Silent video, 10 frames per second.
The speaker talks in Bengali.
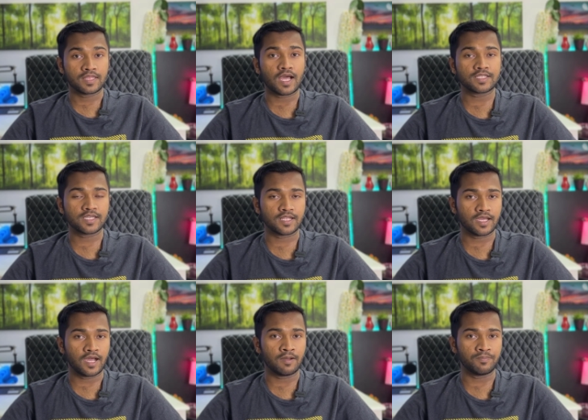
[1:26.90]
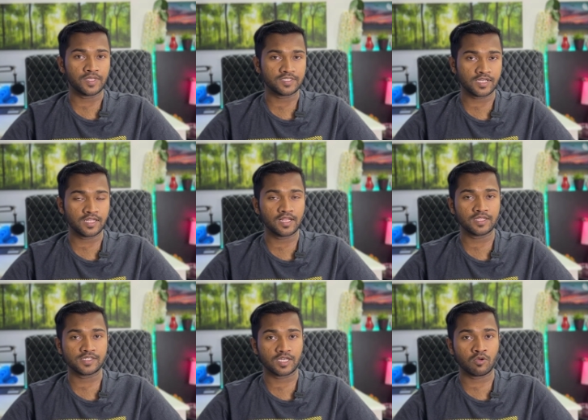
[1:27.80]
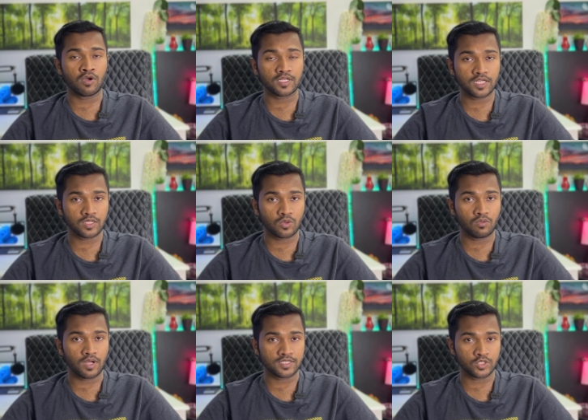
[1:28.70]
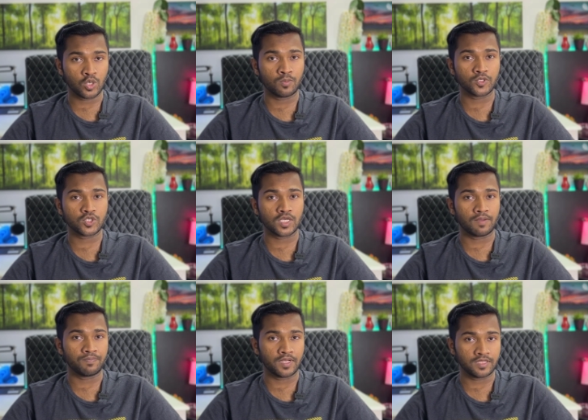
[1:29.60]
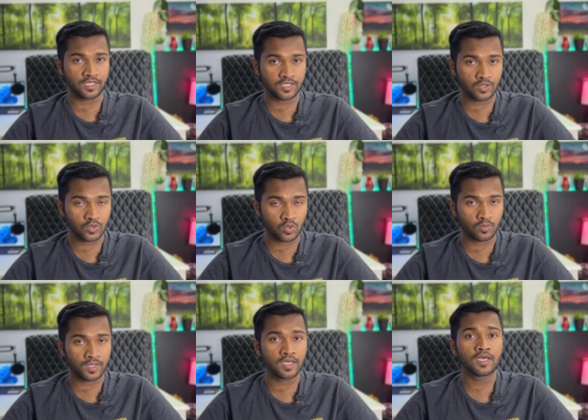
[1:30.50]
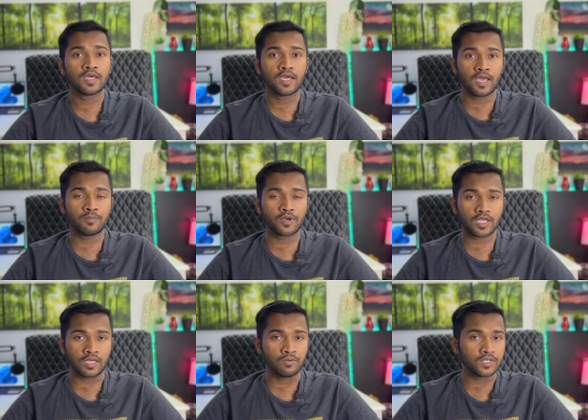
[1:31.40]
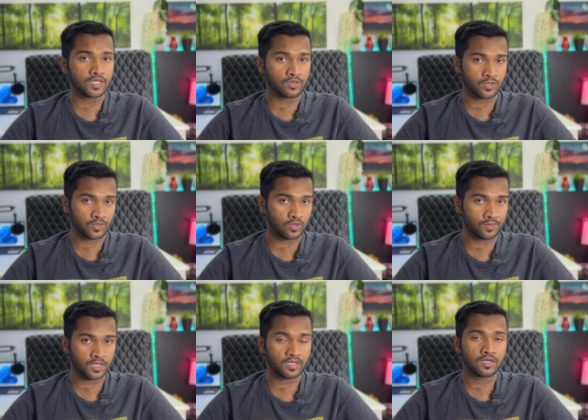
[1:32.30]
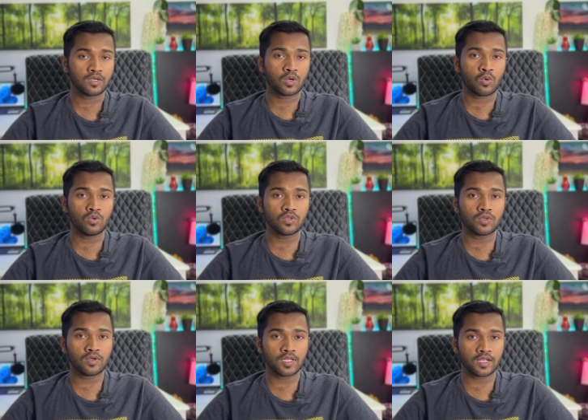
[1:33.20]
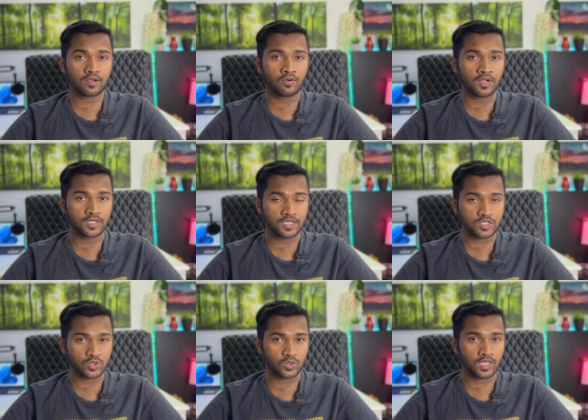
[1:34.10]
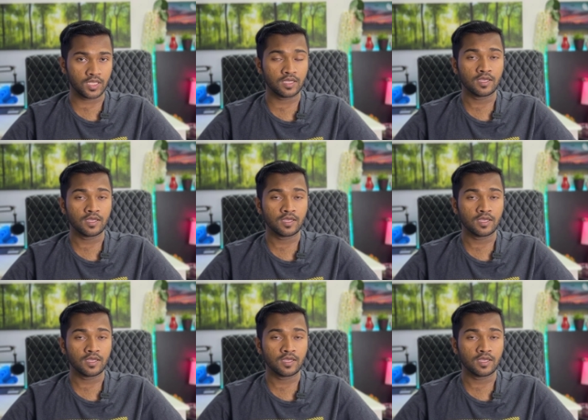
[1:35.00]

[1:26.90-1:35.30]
তাছাড়া আপনার চ্যানেলে যে কন্টেন্টগুলো আছে অবশ্যই আপনার নিজের হতে হবে এবং ইউনিক হতে হবে কোনো ধরনের কন্টেন্ট যদি